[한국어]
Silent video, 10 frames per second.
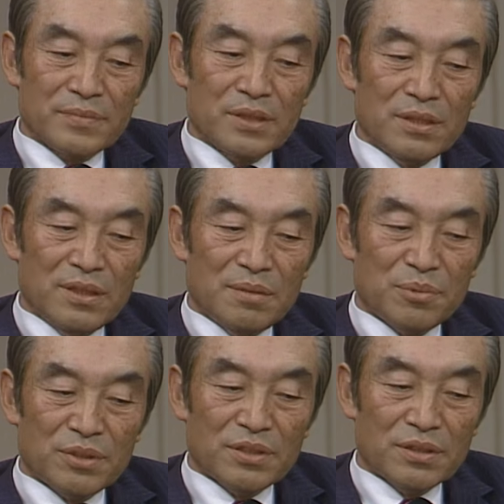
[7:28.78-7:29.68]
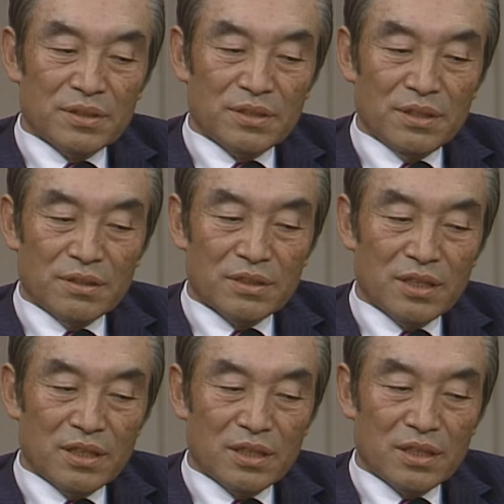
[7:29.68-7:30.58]
그 일본에서 그
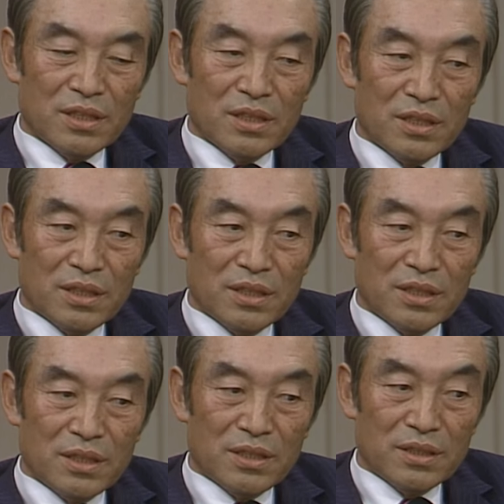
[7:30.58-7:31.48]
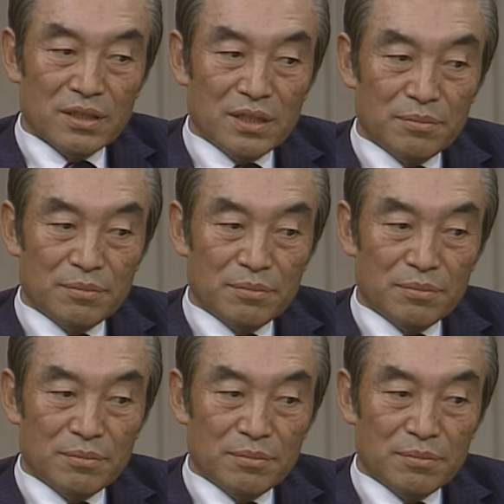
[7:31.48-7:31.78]
경찰에